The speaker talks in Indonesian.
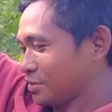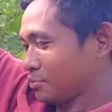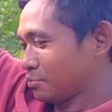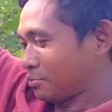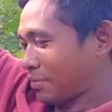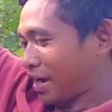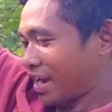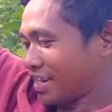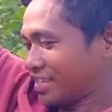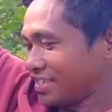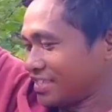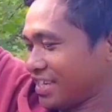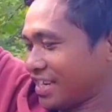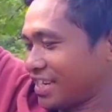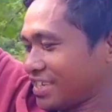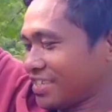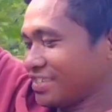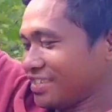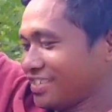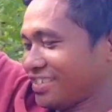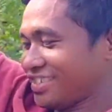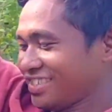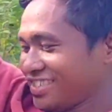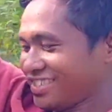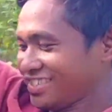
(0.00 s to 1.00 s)
Panjang ya.
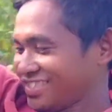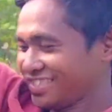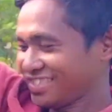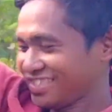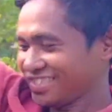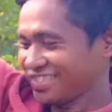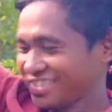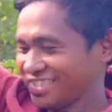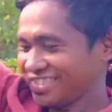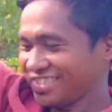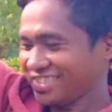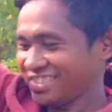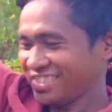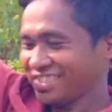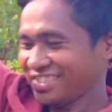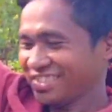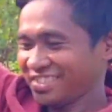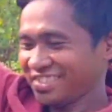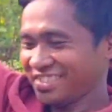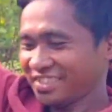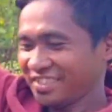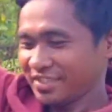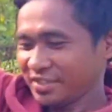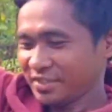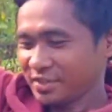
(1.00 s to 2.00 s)
Istimewa.
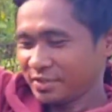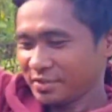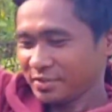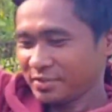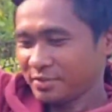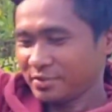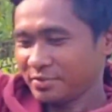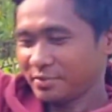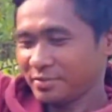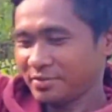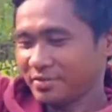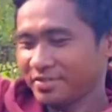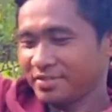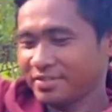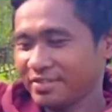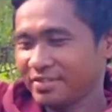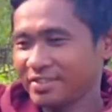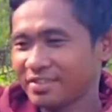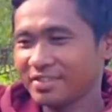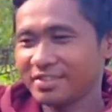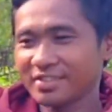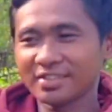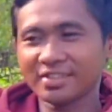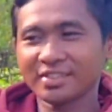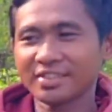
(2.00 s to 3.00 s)
Istimewa.
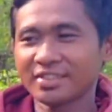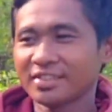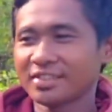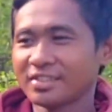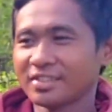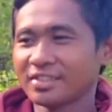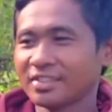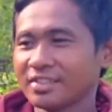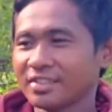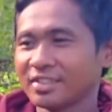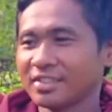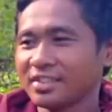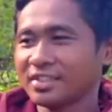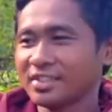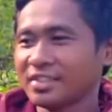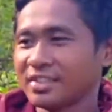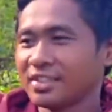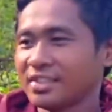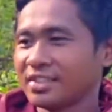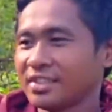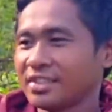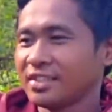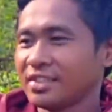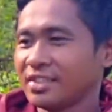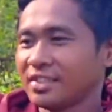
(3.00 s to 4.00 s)
Istimewa.
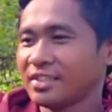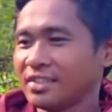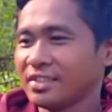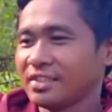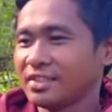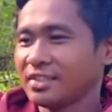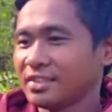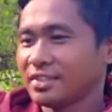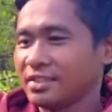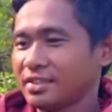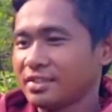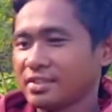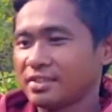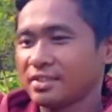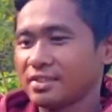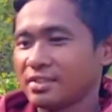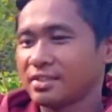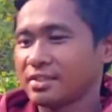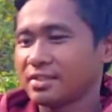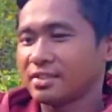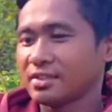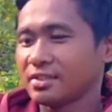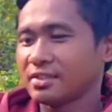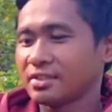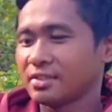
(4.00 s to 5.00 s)
Si besar kepala
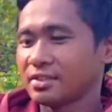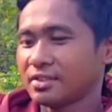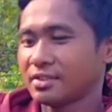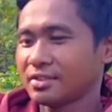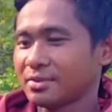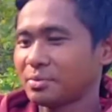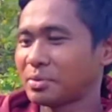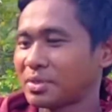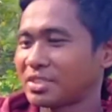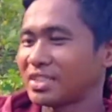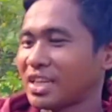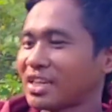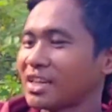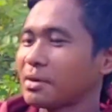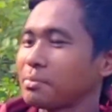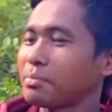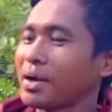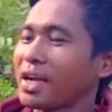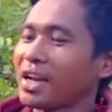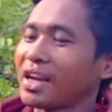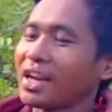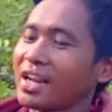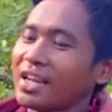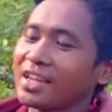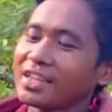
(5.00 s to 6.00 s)
besar kepala
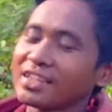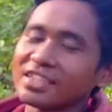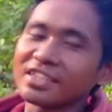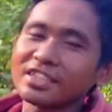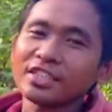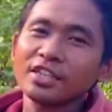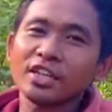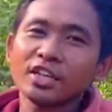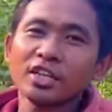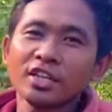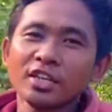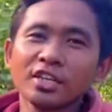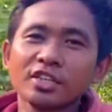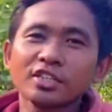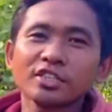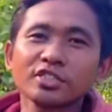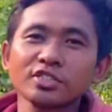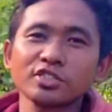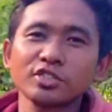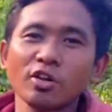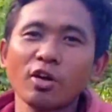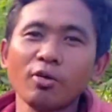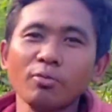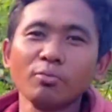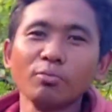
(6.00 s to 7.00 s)
super
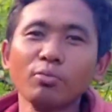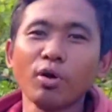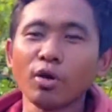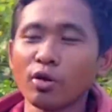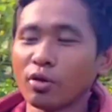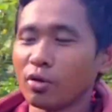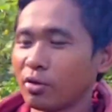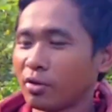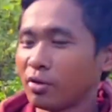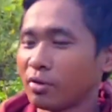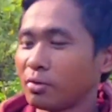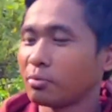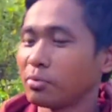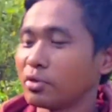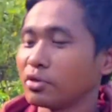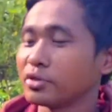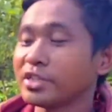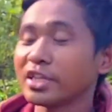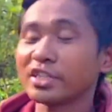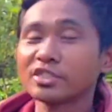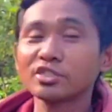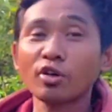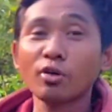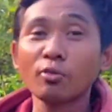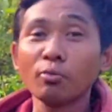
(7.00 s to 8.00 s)
tapi
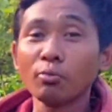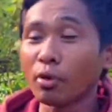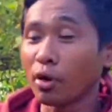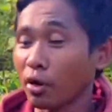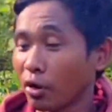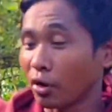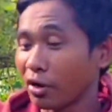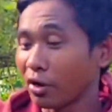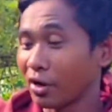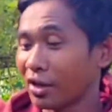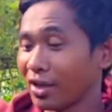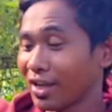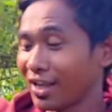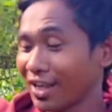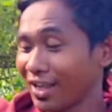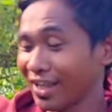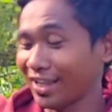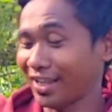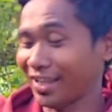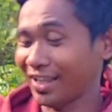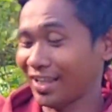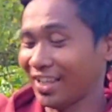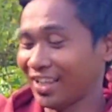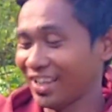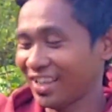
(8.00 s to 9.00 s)
baban
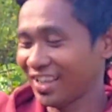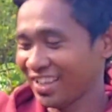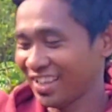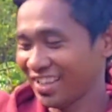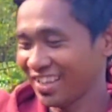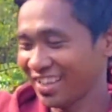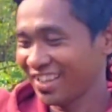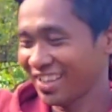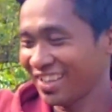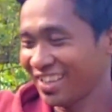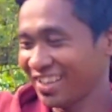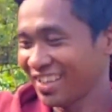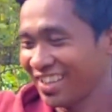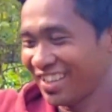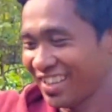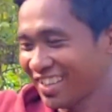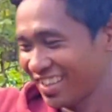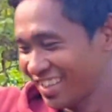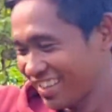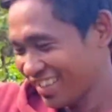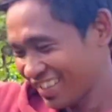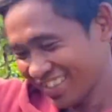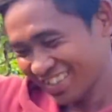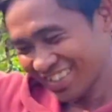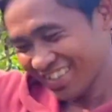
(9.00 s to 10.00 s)
super ini belut rawa
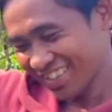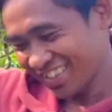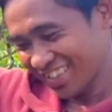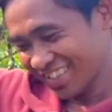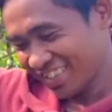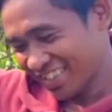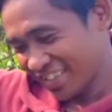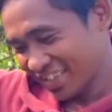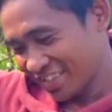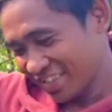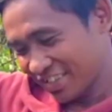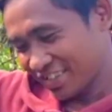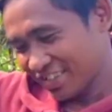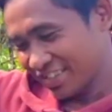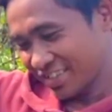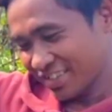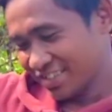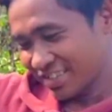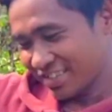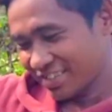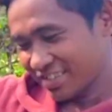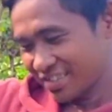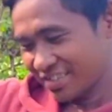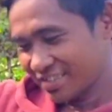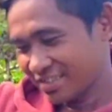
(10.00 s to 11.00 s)
seperti itu mas
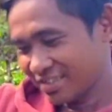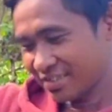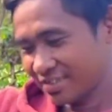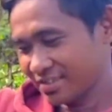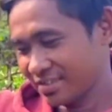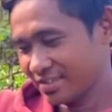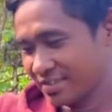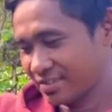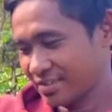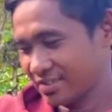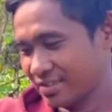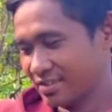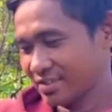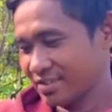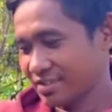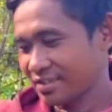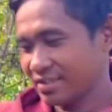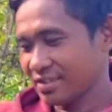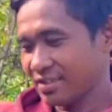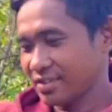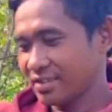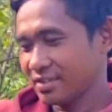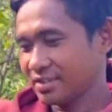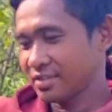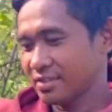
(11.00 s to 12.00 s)
salam salam untuk buat
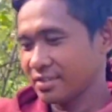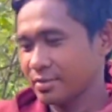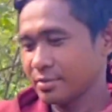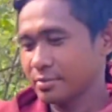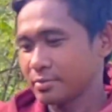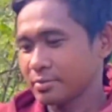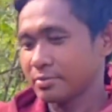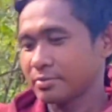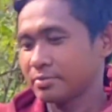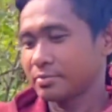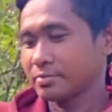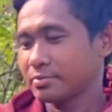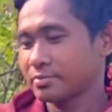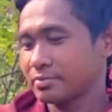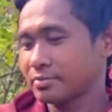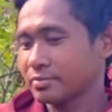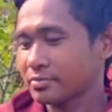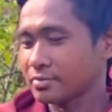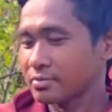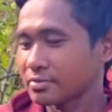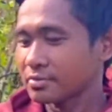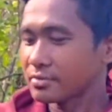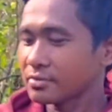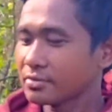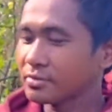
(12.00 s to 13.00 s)
siapa dendase
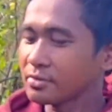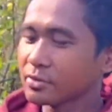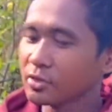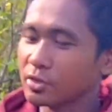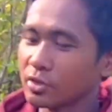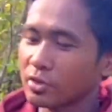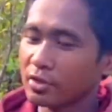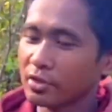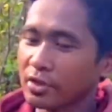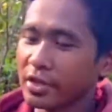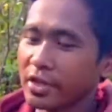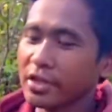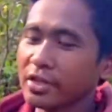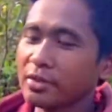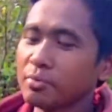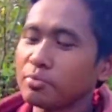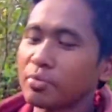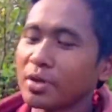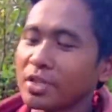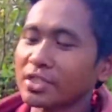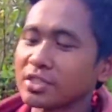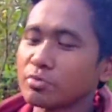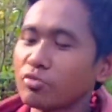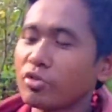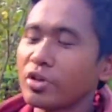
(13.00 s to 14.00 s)
oke buat
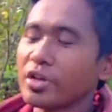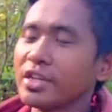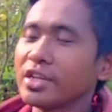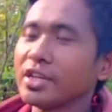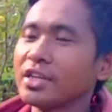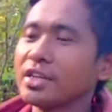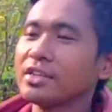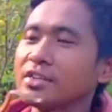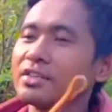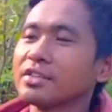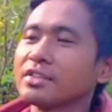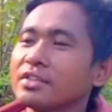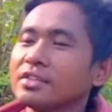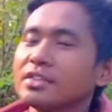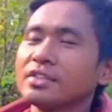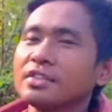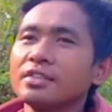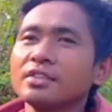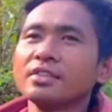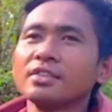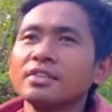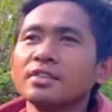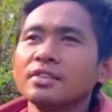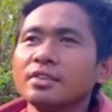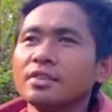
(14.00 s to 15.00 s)
semuanya buat
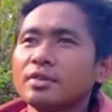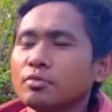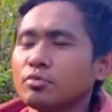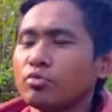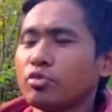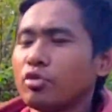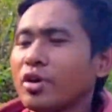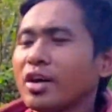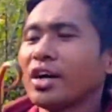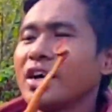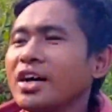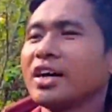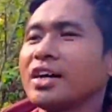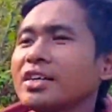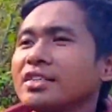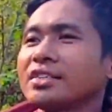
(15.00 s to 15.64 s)
semuanya buat